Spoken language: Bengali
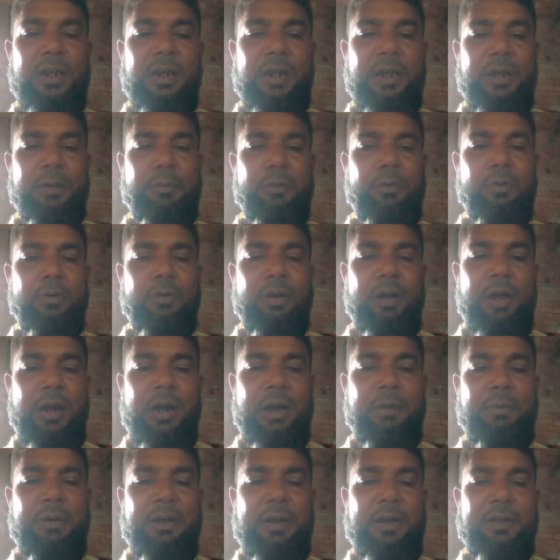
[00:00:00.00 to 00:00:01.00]
এবং
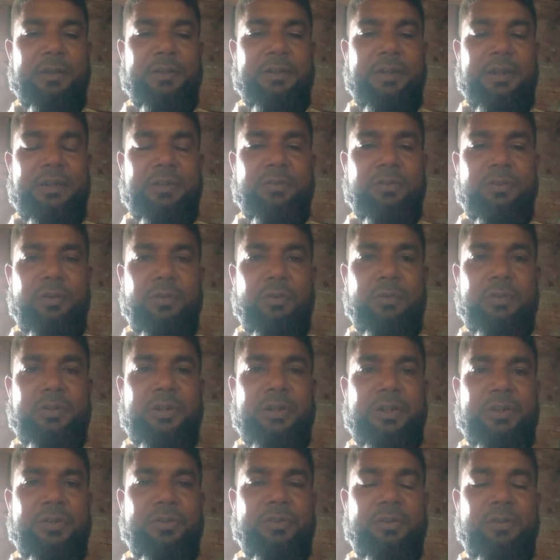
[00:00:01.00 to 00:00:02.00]
আমার যে সকল
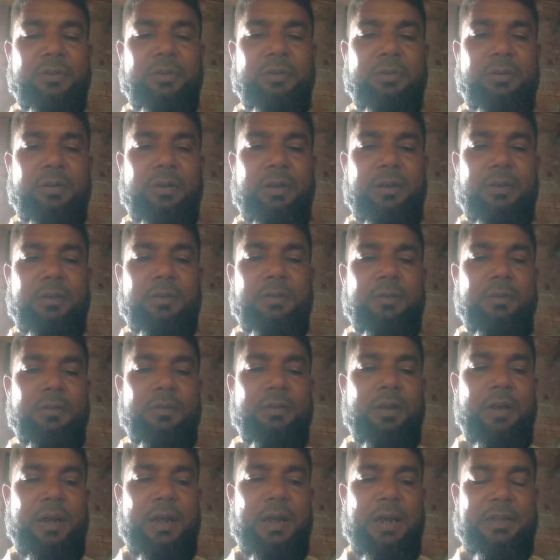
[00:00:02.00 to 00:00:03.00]
শিষ্য
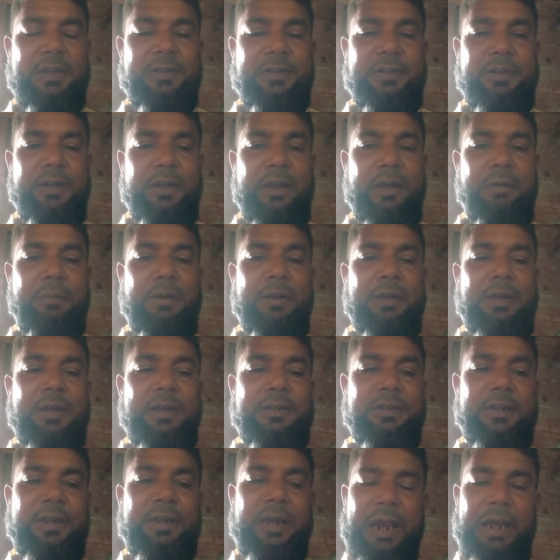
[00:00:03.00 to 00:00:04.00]
আসে আমার
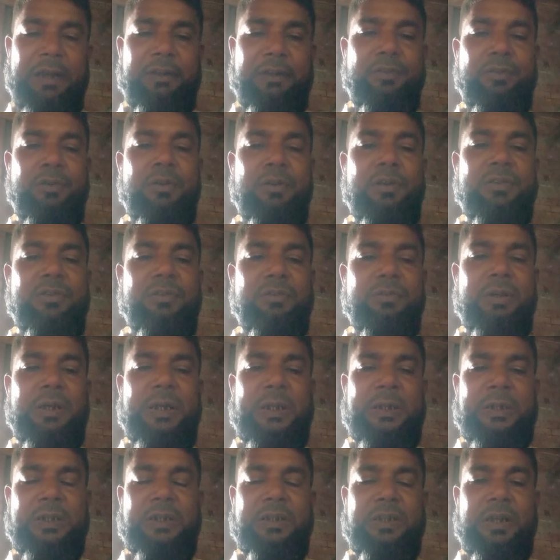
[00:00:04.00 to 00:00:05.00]
কাছে একদিনও যদি
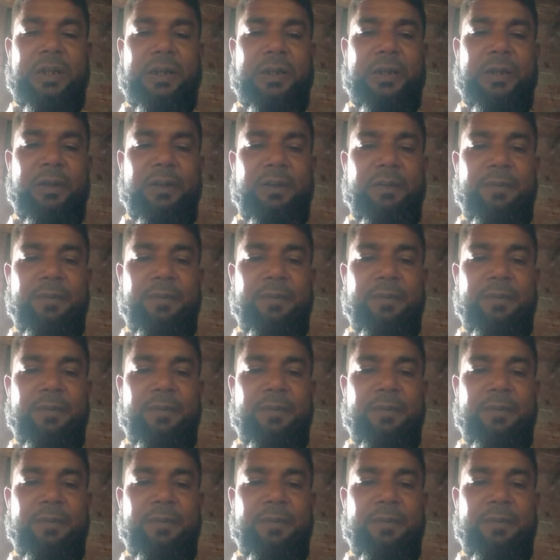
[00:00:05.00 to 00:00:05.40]
এসে থাকে